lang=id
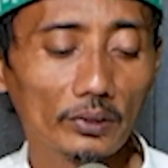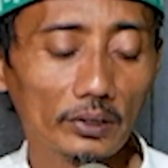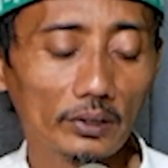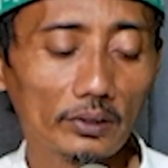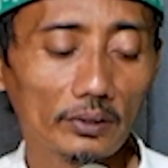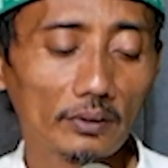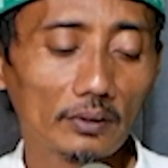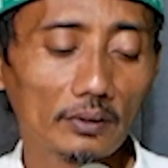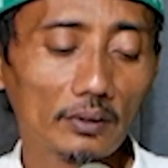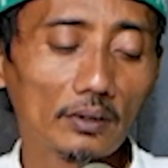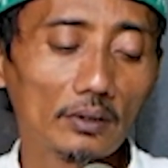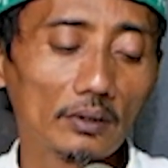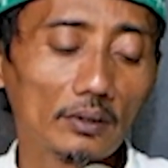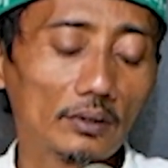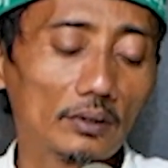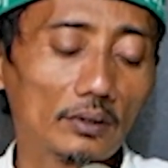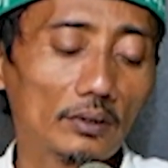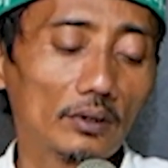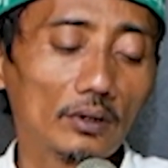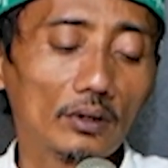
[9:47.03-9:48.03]
-tokoh
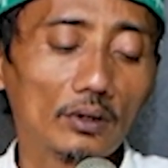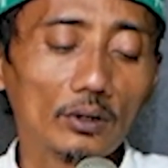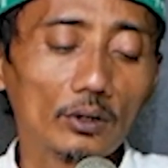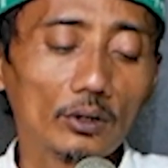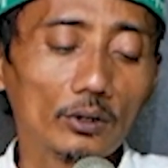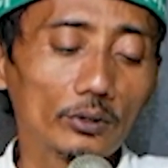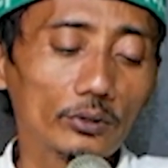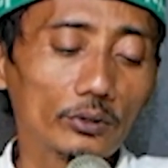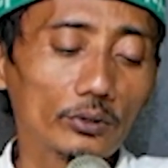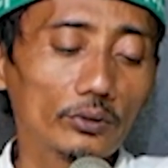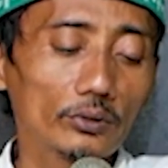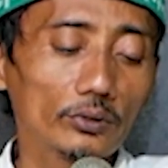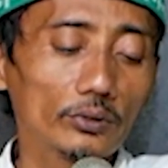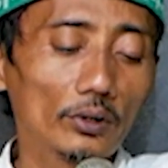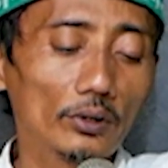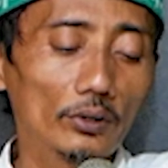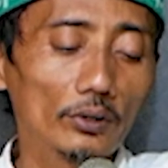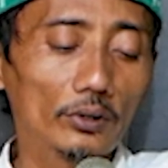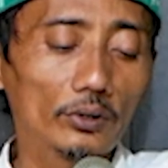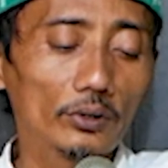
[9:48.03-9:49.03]
untuk
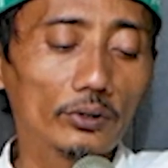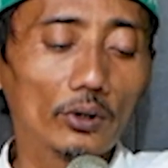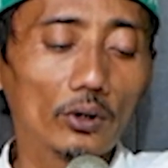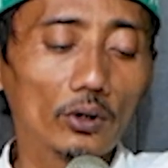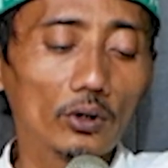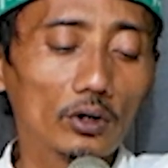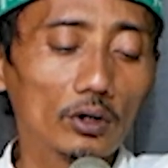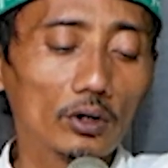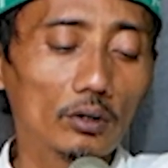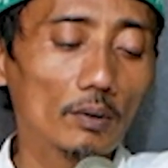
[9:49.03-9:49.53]
tokoh-tokoh